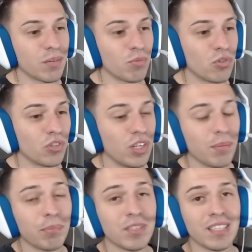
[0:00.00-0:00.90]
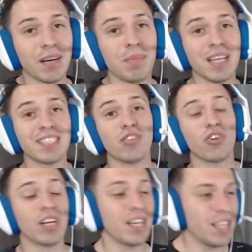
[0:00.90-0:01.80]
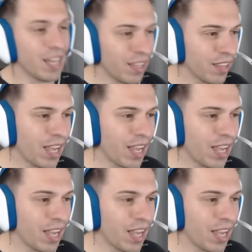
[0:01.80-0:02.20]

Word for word: mucho tiempo y se termina siendo realidad.